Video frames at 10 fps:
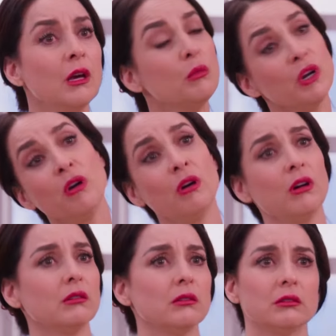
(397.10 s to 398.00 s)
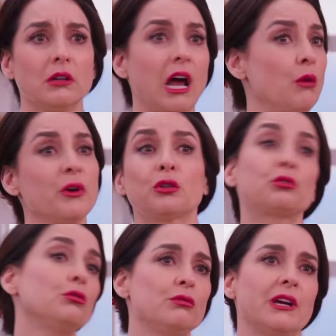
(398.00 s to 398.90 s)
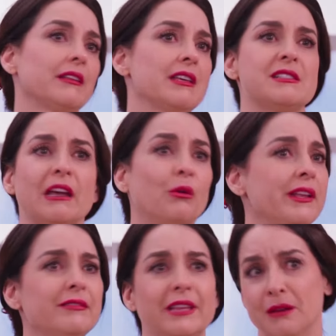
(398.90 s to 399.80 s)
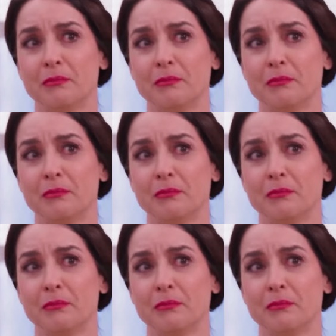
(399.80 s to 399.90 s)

Bueno, a lo mejor tú nunca te diste cuenta,